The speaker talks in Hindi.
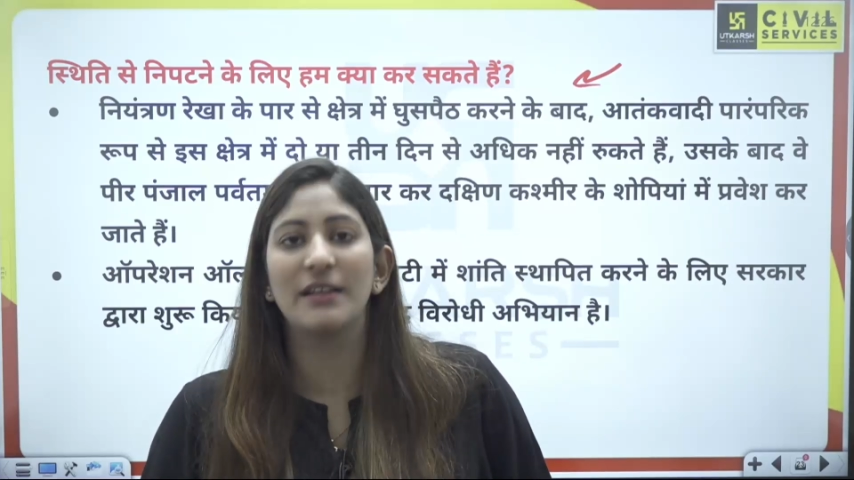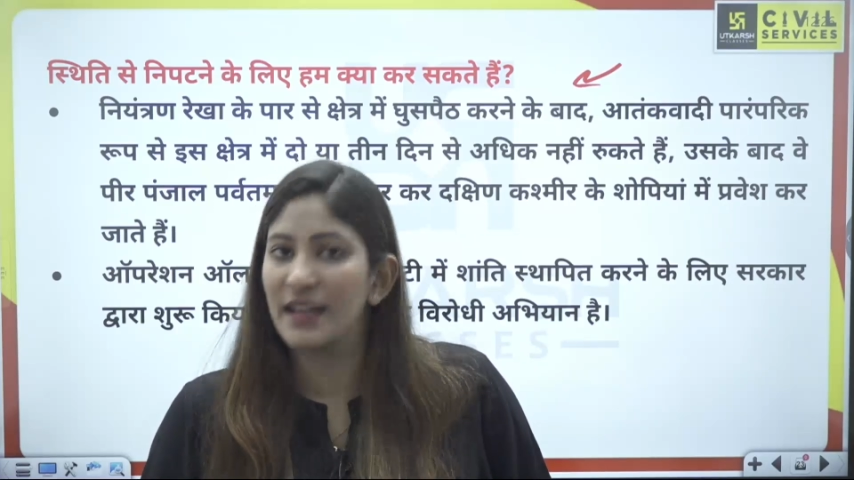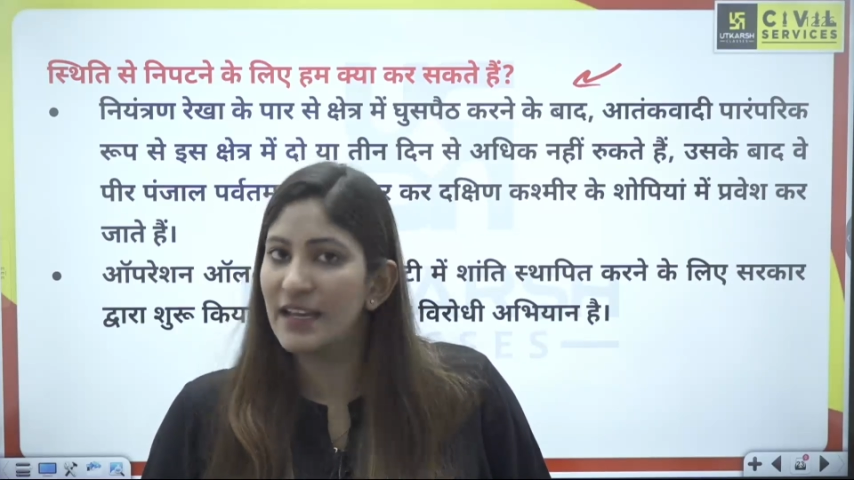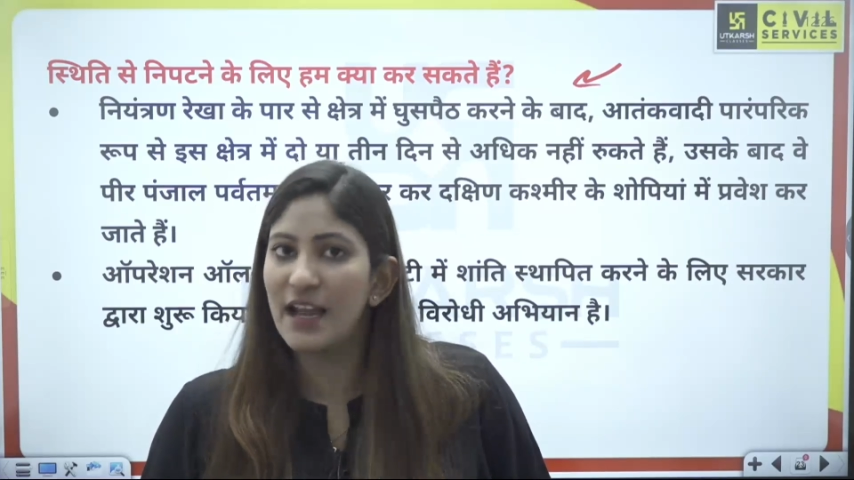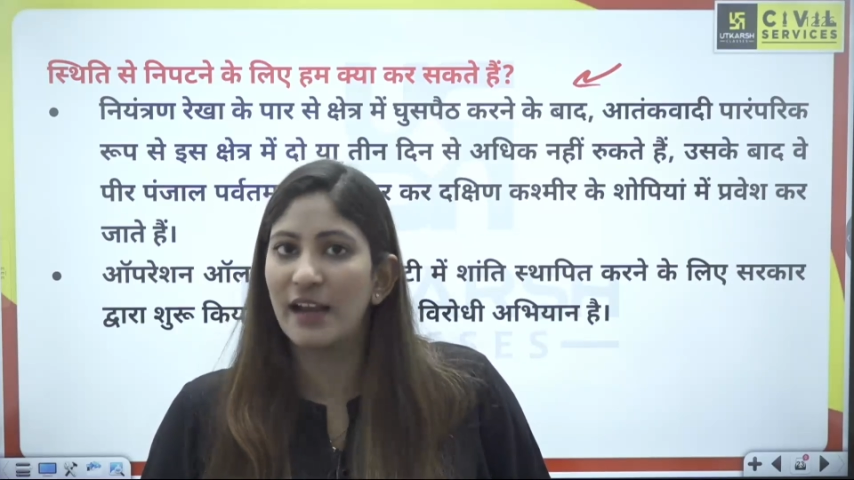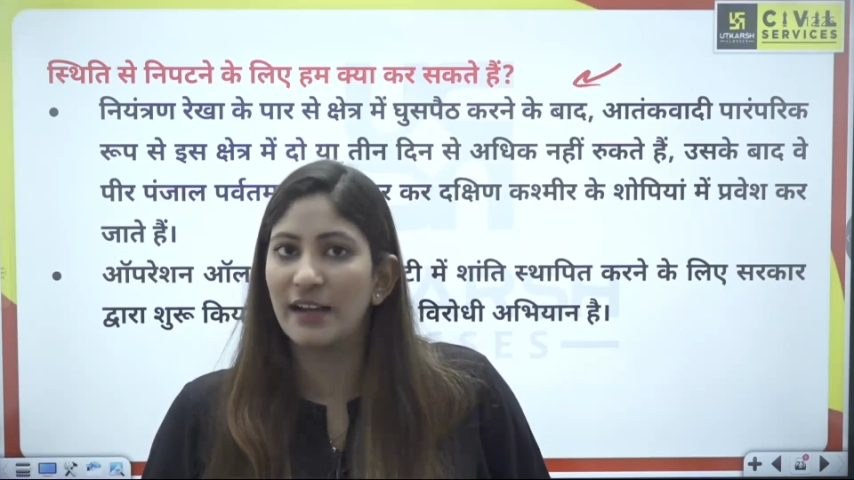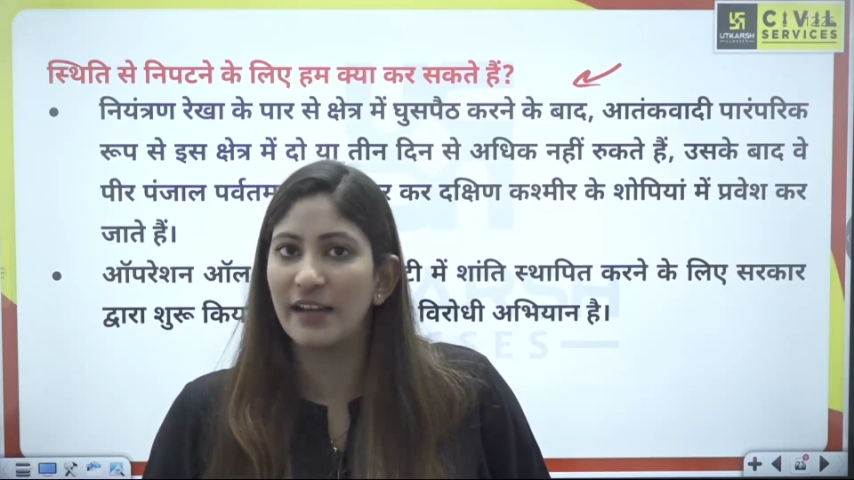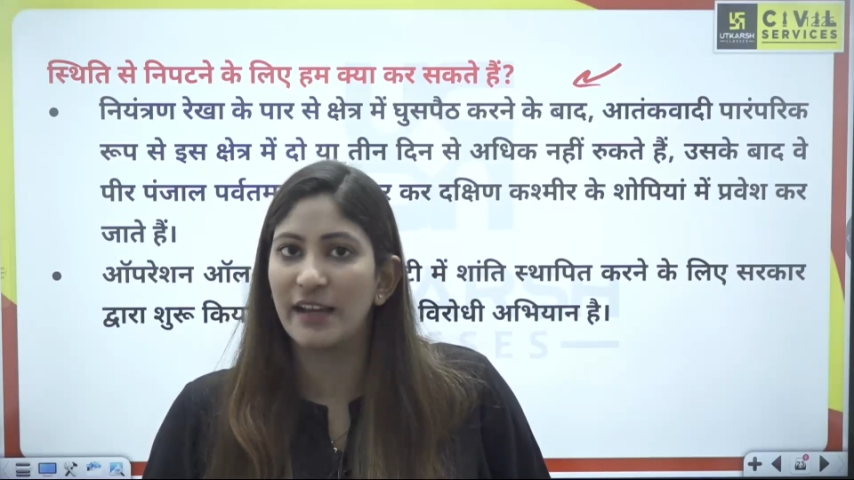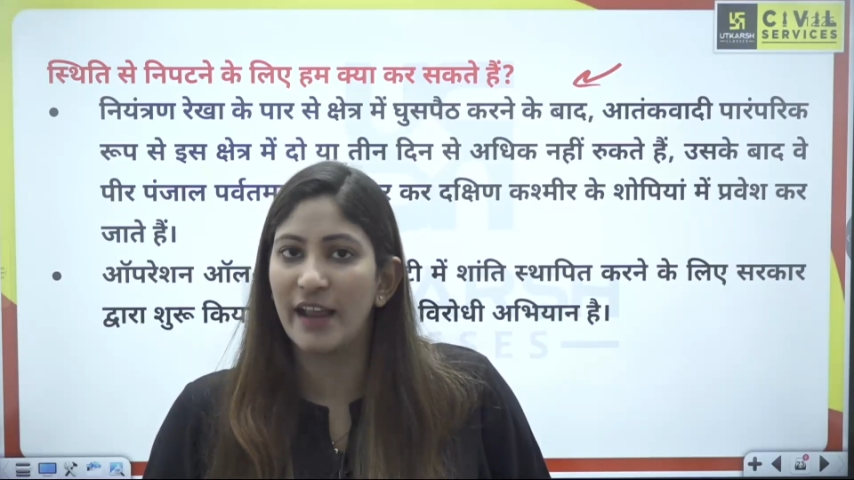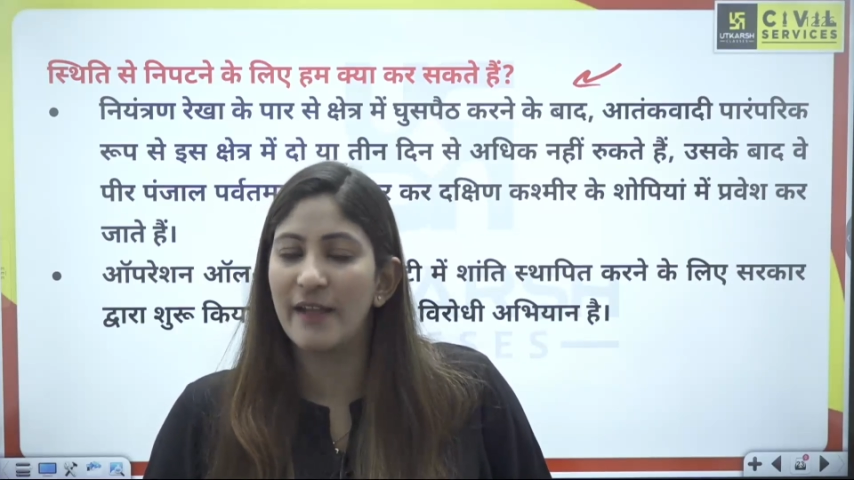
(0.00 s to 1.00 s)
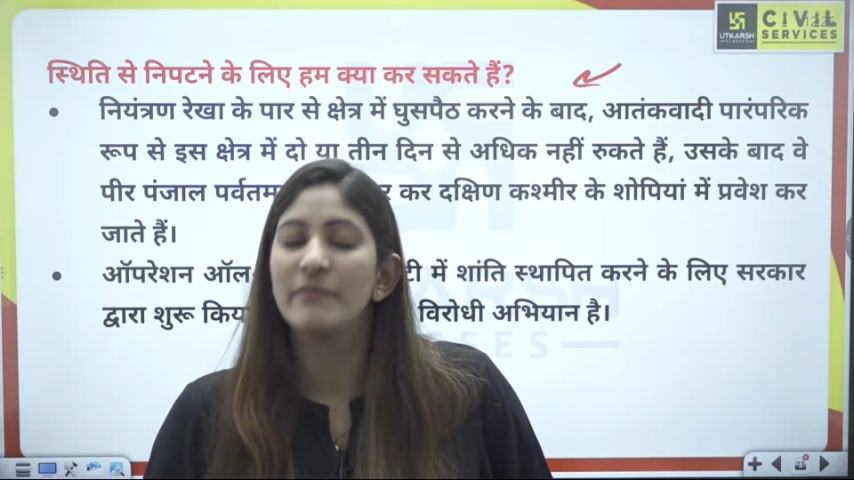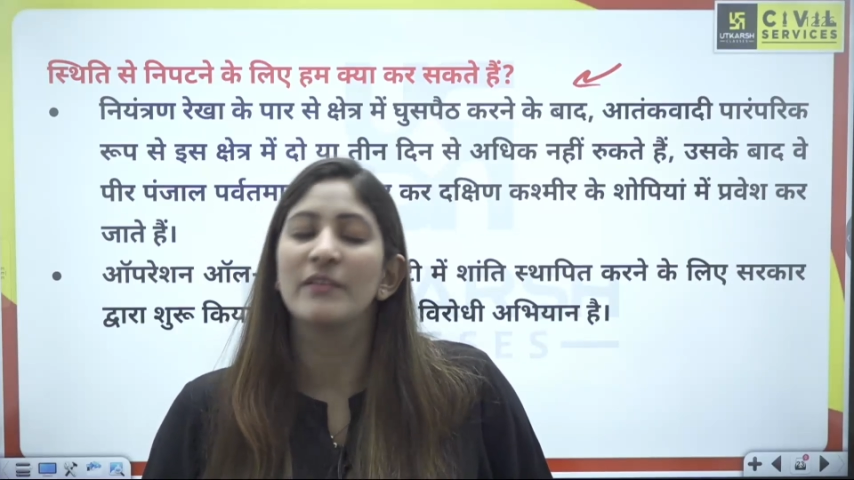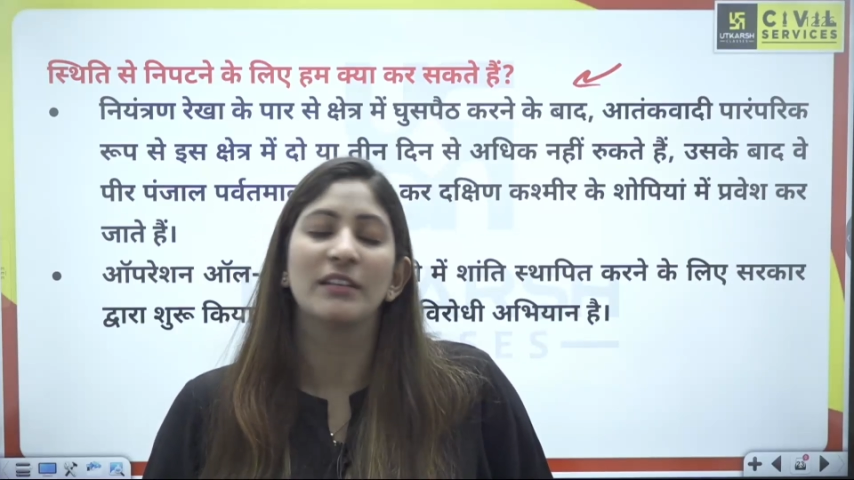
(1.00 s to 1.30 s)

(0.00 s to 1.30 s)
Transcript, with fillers: नहीं आ रही है